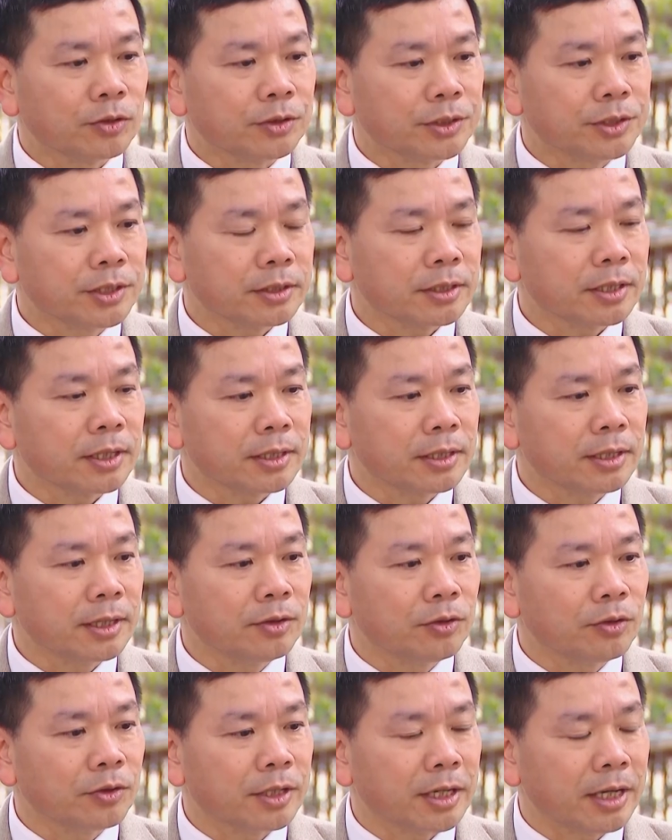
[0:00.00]
Tổ chức các
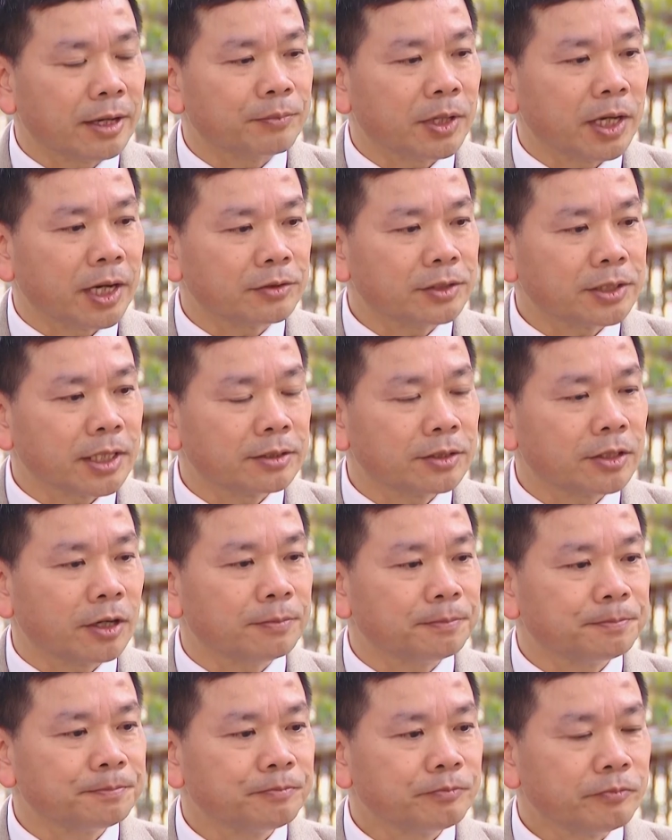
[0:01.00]
lễ hội đảm bảo trang
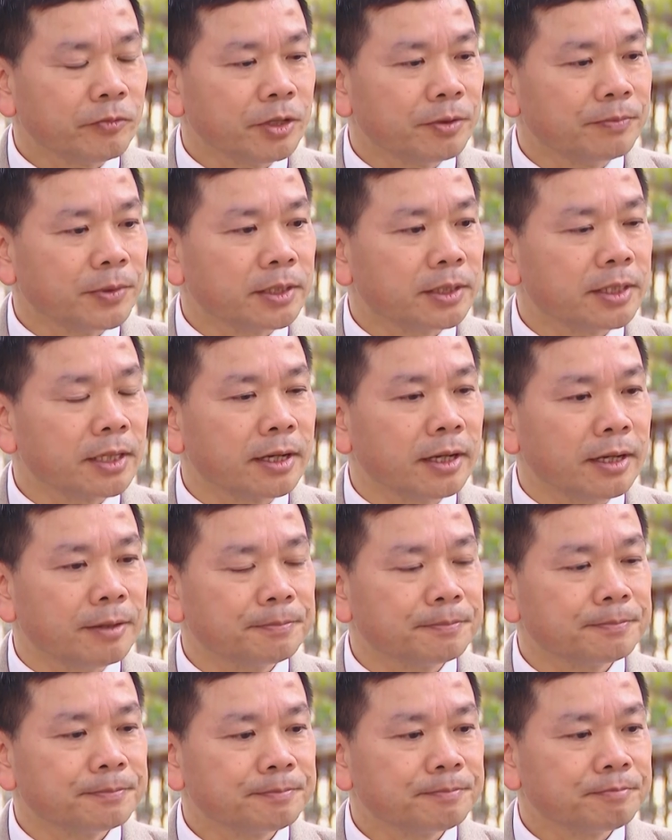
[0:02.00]
trọng nhưng mà tiết kiệm,
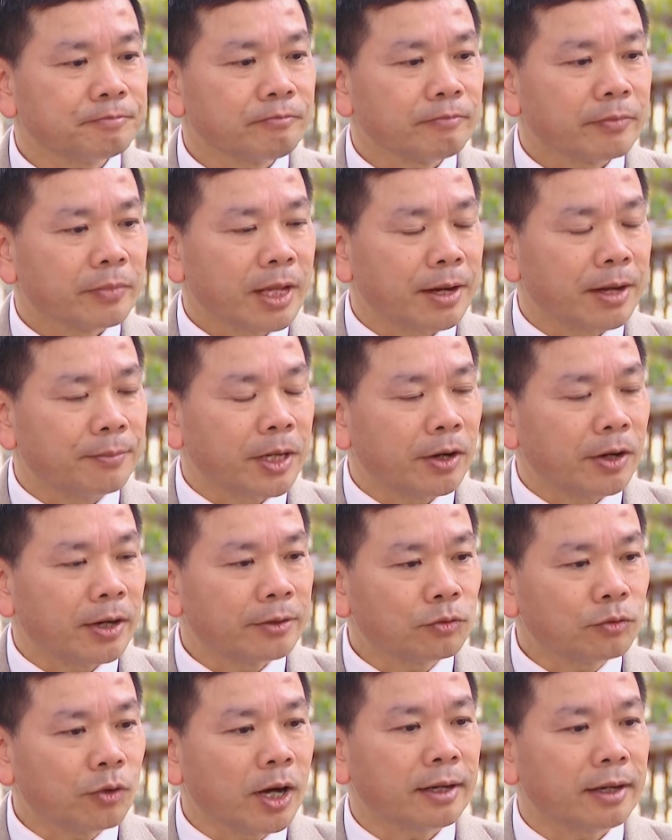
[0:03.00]
đảm bảo
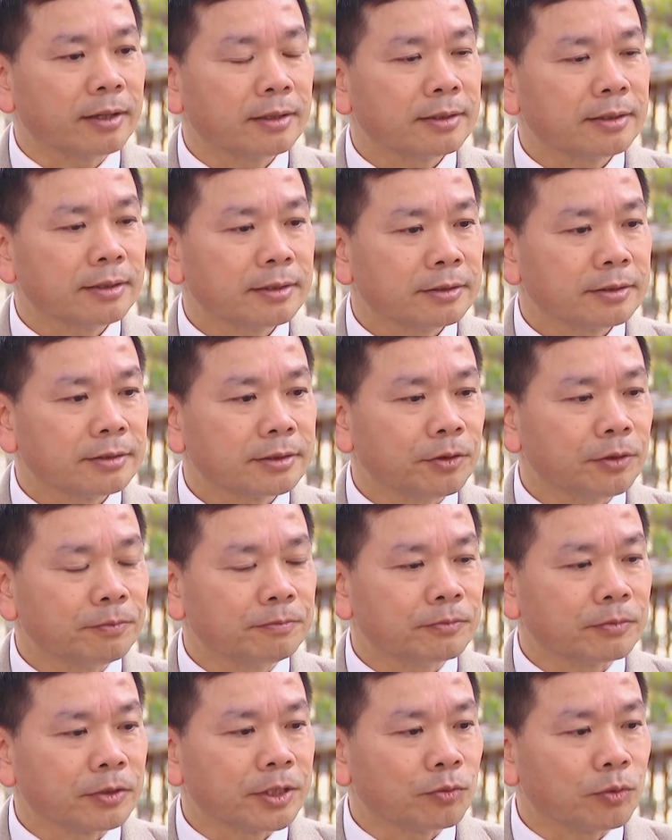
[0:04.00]
an toàn
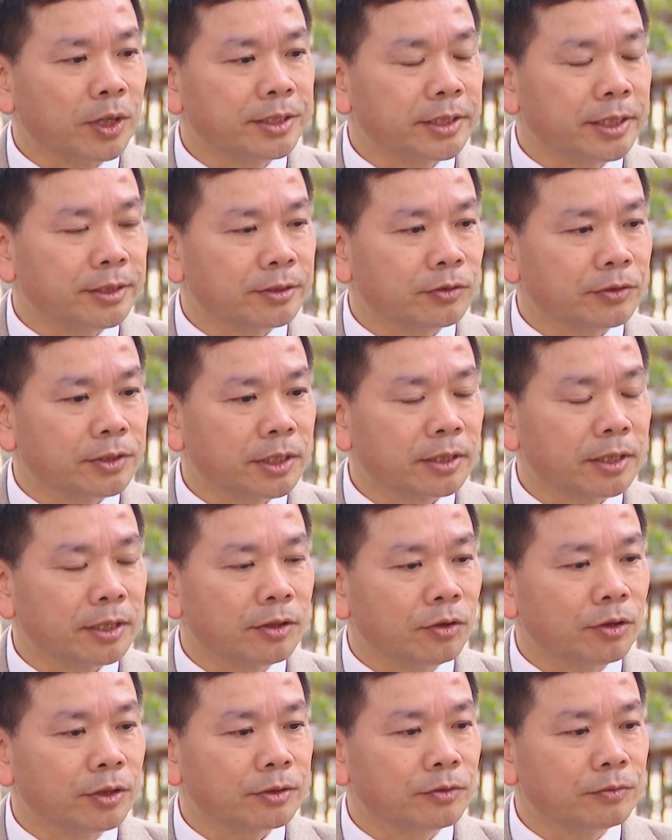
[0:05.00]
trong cái quá trình tổ chức lễ
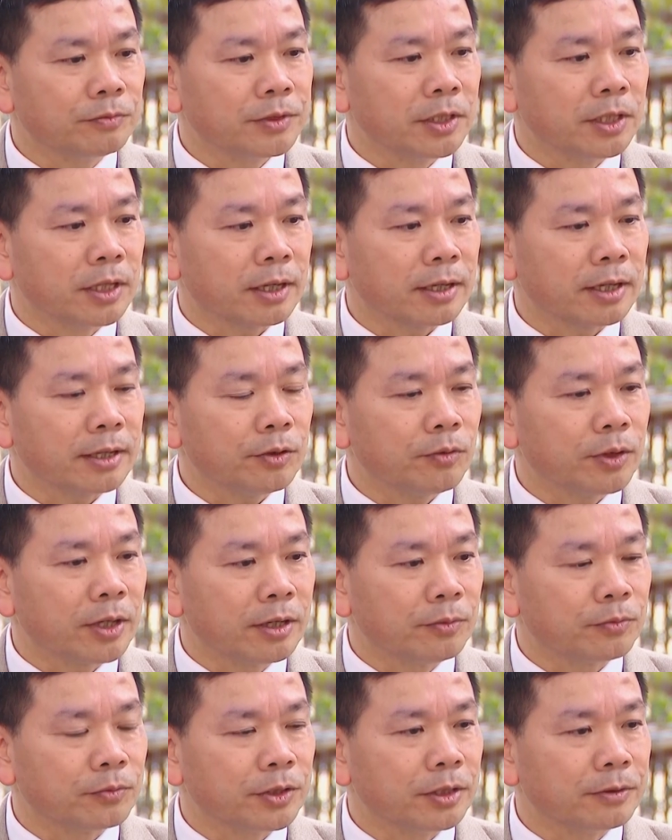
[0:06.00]
hội cũng như là các cái
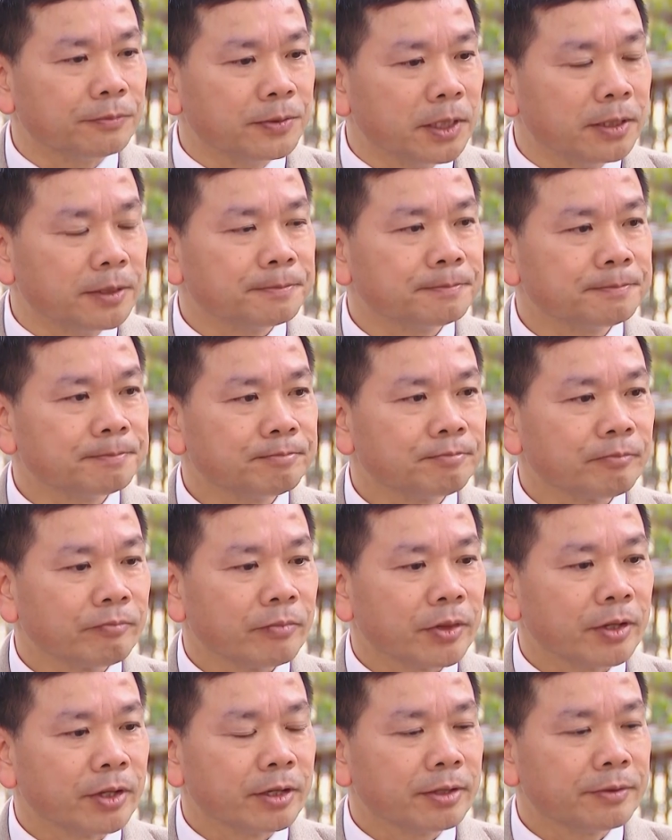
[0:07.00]
hoạt động của địa phương.
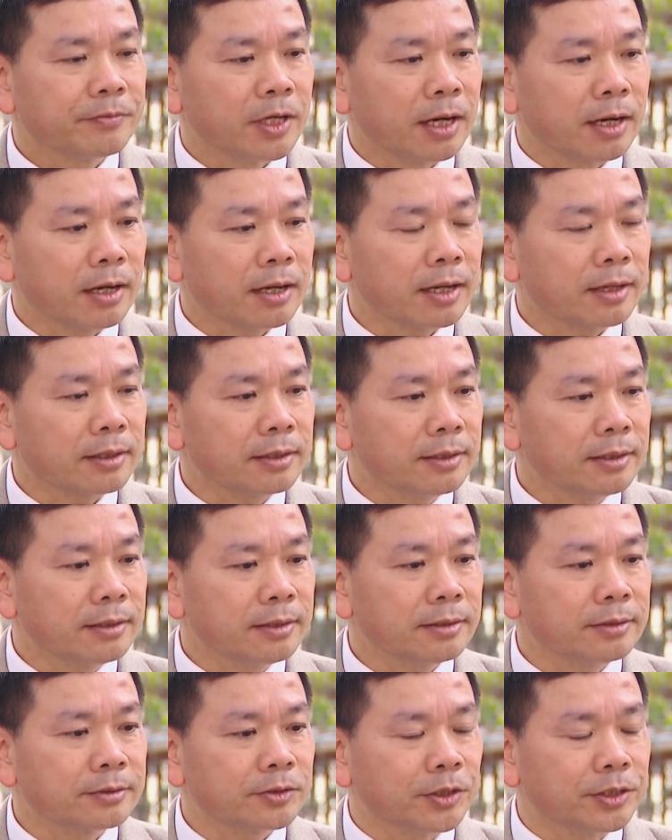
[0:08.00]
Thế và các
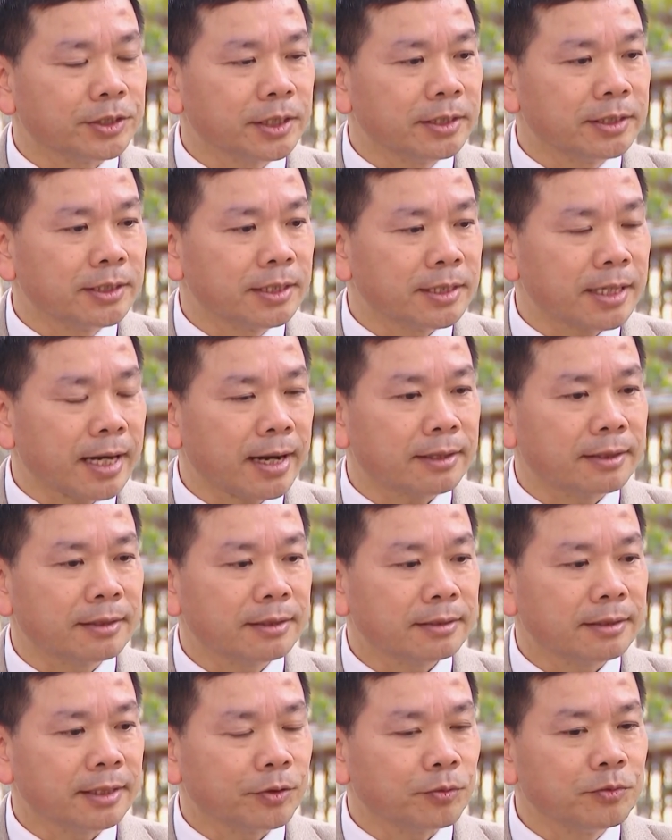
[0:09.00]
cái trò chơi dân gian
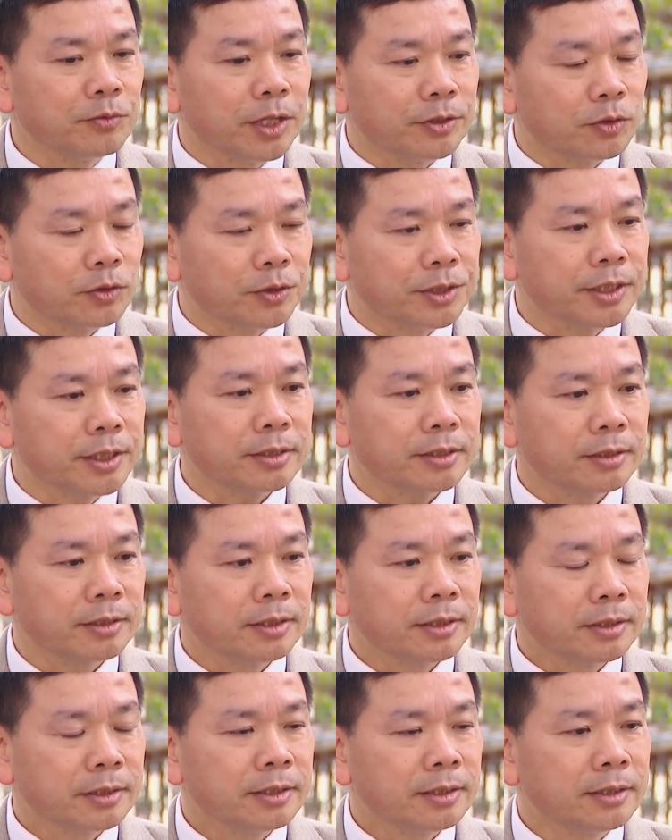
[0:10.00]
thì cũng được tổ chức
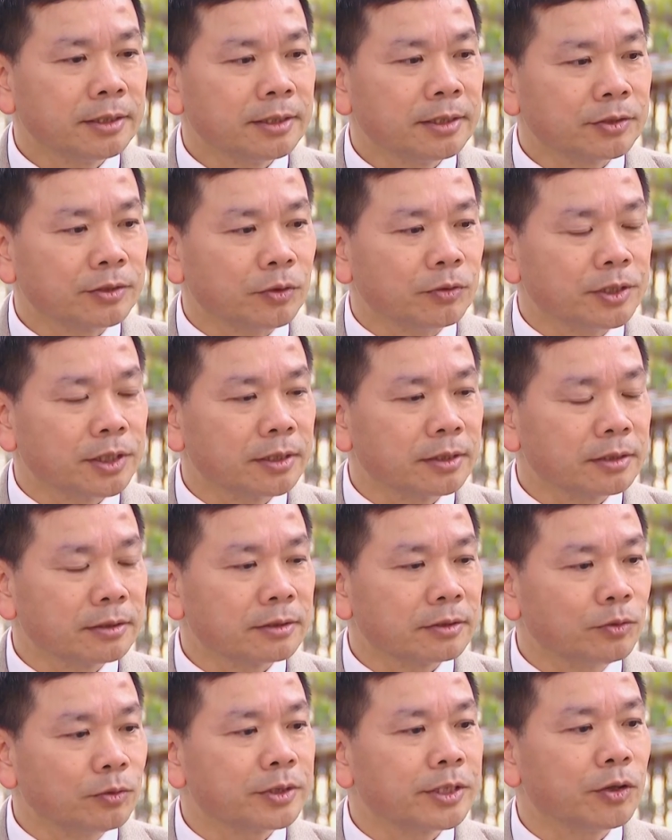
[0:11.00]
nhưng tổ chức
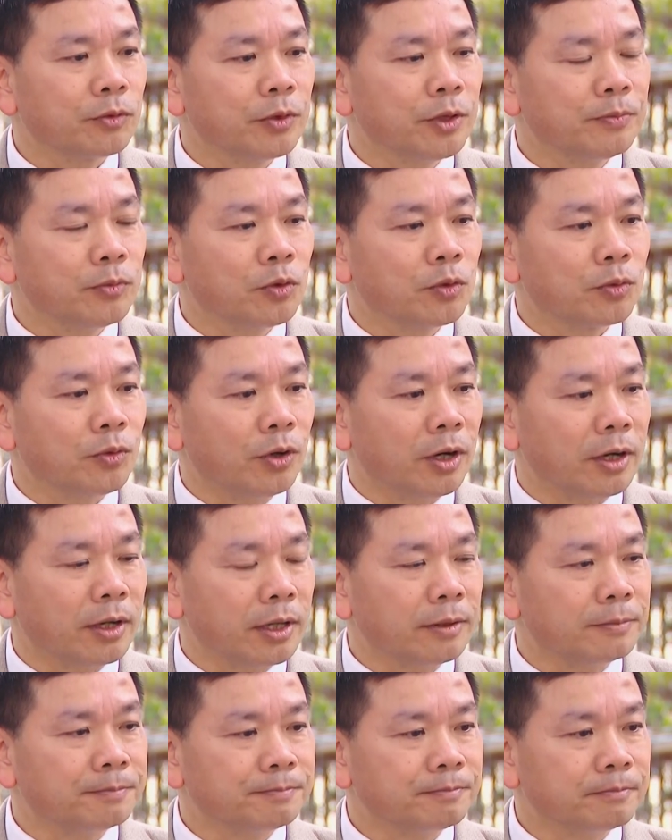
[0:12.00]
cũng theo quy mô
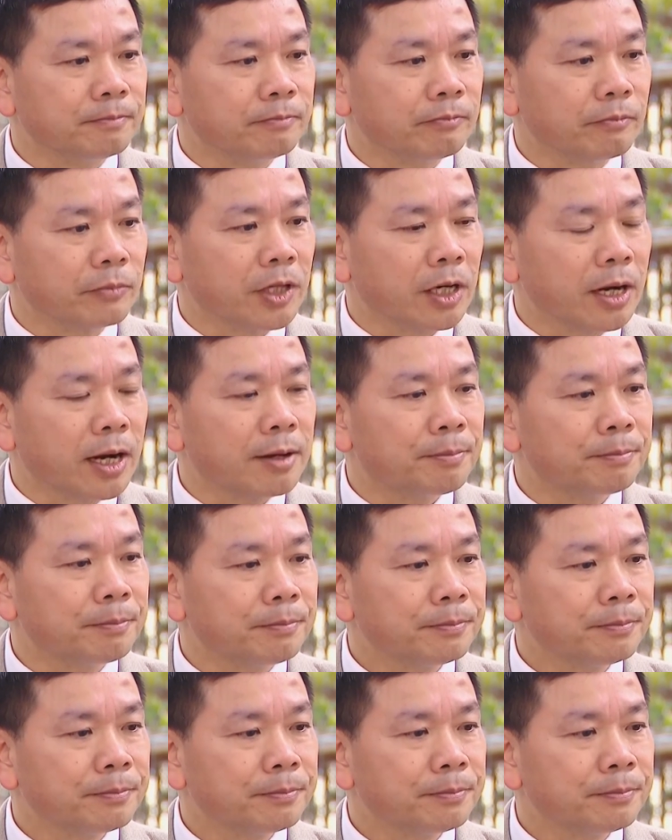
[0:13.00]
của từng năm.